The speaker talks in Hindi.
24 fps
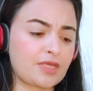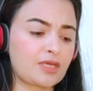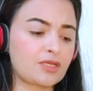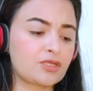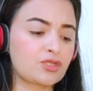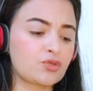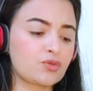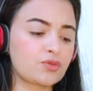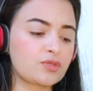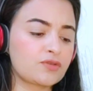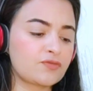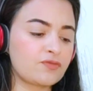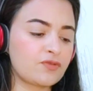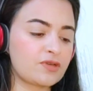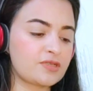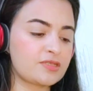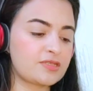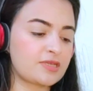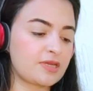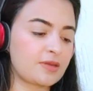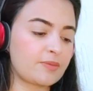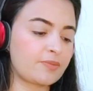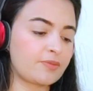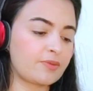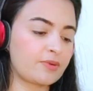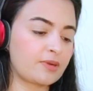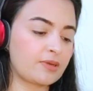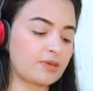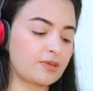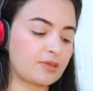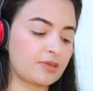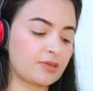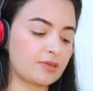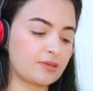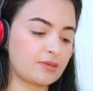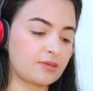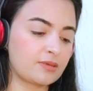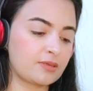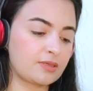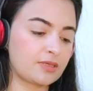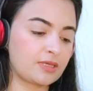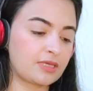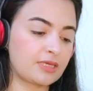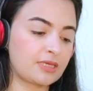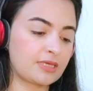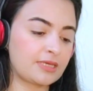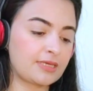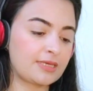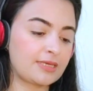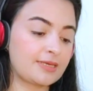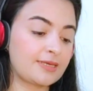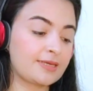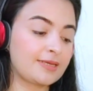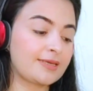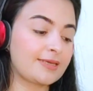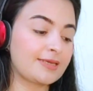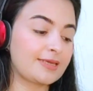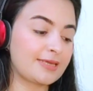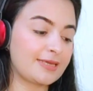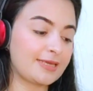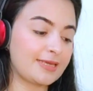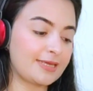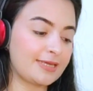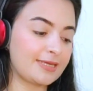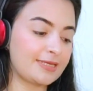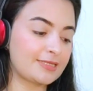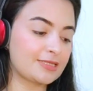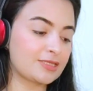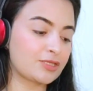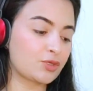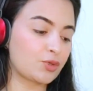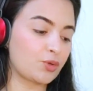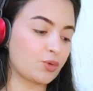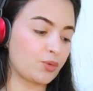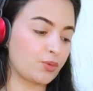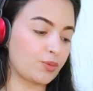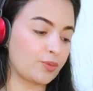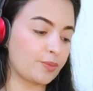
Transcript: ट्वेंटी फर्स्ट अप्रैल ईद को